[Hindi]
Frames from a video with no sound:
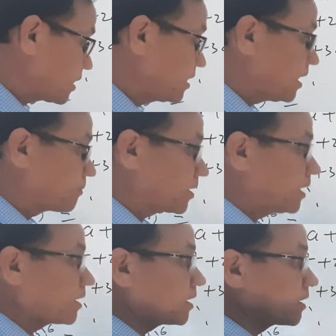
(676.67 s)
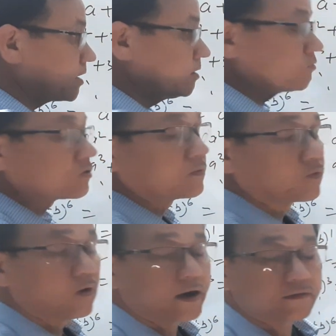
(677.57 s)
के लिए आप क्या करेंगे इन
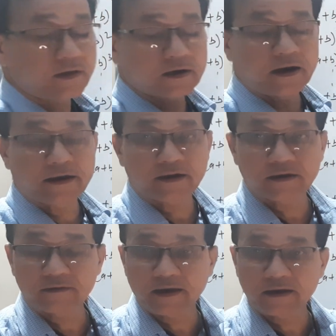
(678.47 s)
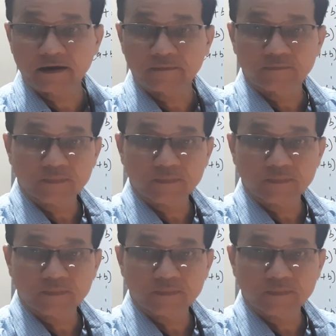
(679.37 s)
सबको आठ तक लेकर के जाएंगे